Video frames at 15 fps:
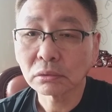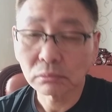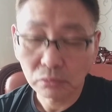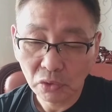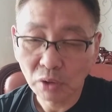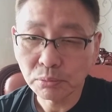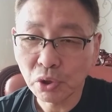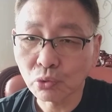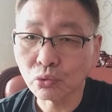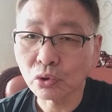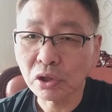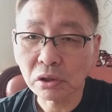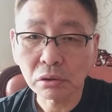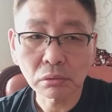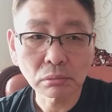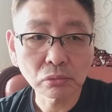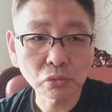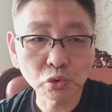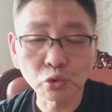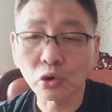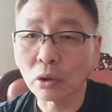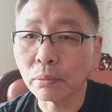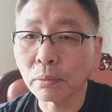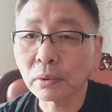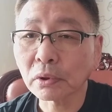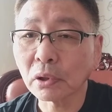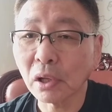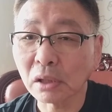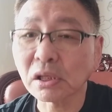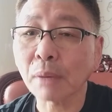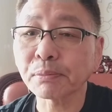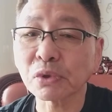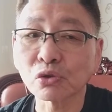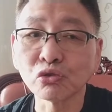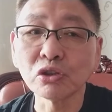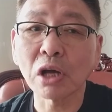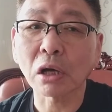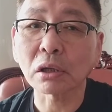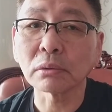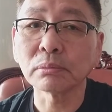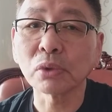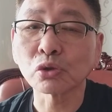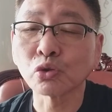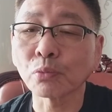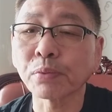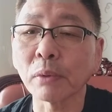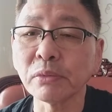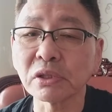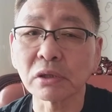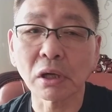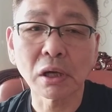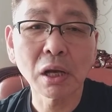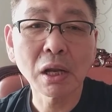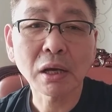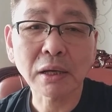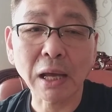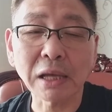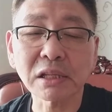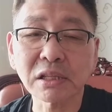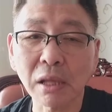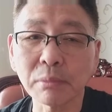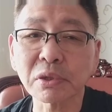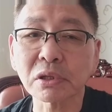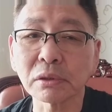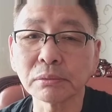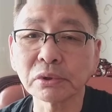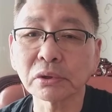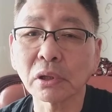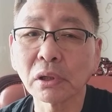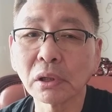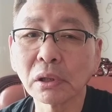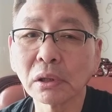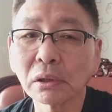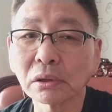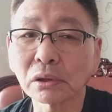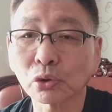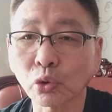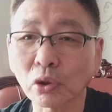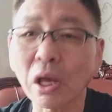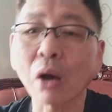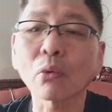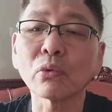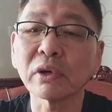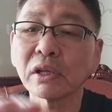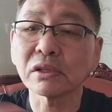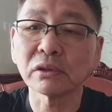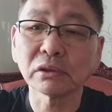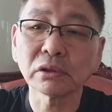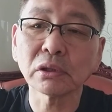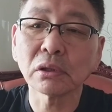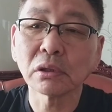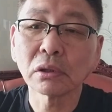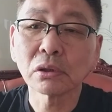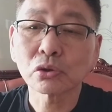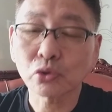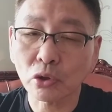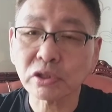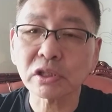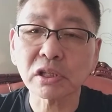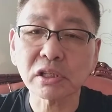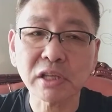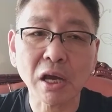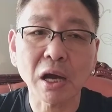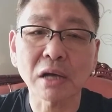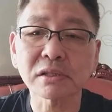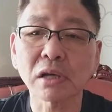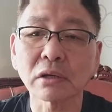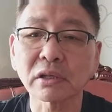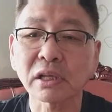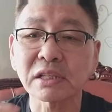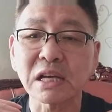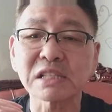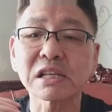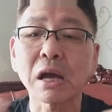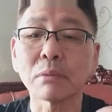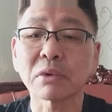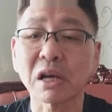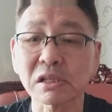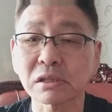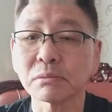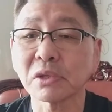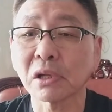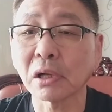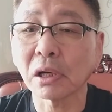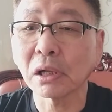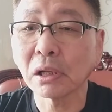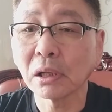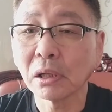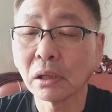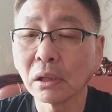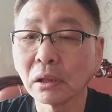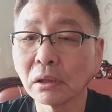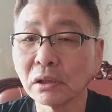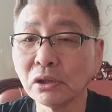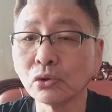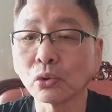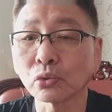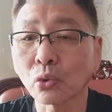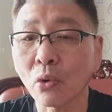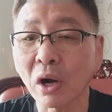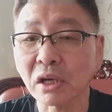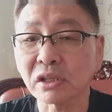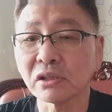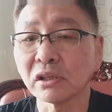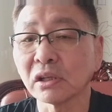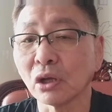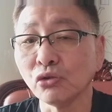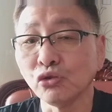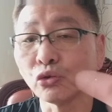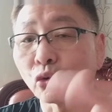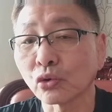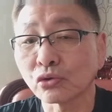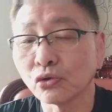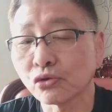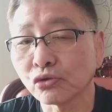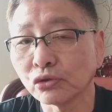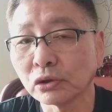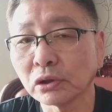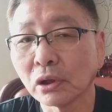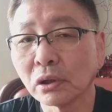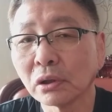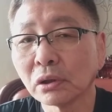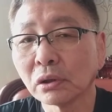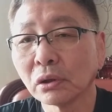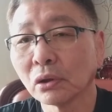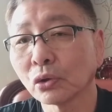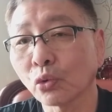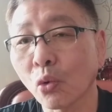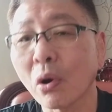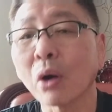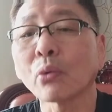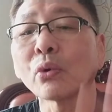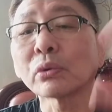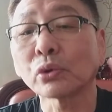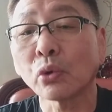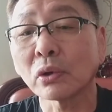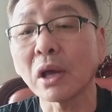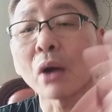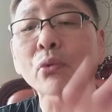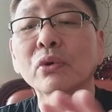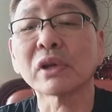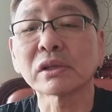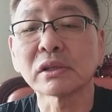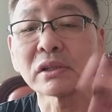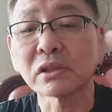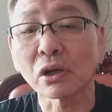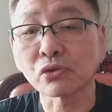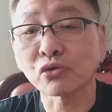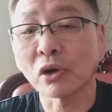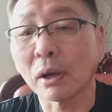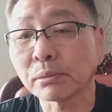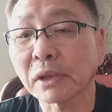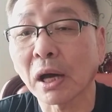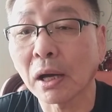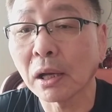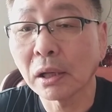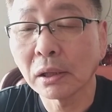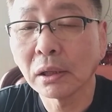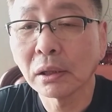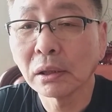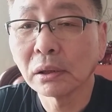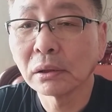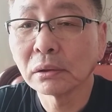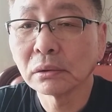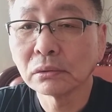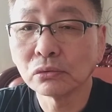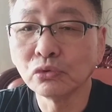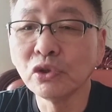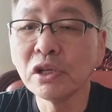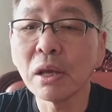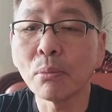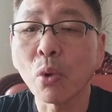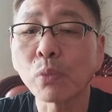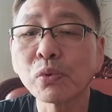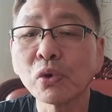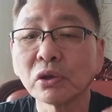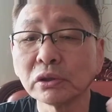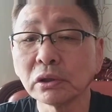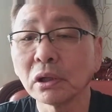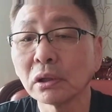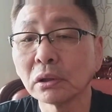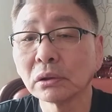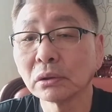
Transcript: 뭐 미국, 유럽 그 어차피 중량급 뭐 슈퍼미들 라이트 헤비급은 이 동양권에서는 솔직히 제가 항상 그렇게 자신감을 갖습니다. 이 정도 곽기성이나 윤동로 선수는 동양권, 동양권에서는 접수가 없다. 우리의 목표는